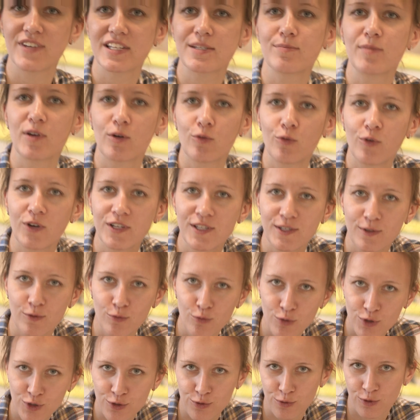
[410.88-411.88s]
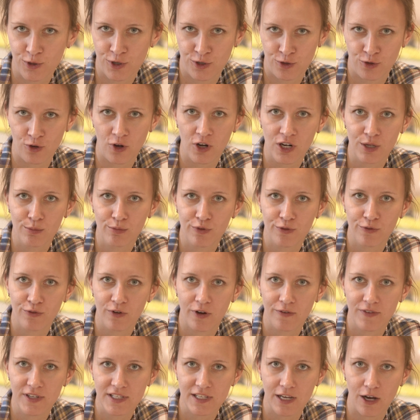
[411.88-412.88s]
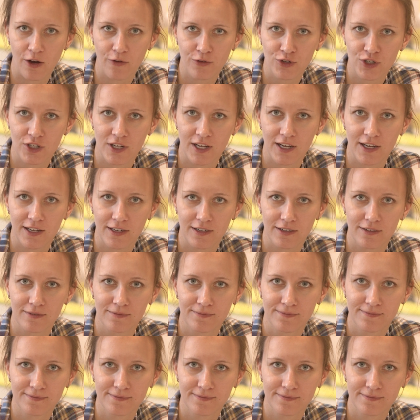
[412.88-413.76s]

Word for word: wir jetzt mal kurz gut durchtrocknen, bevor wir es aufschneiden.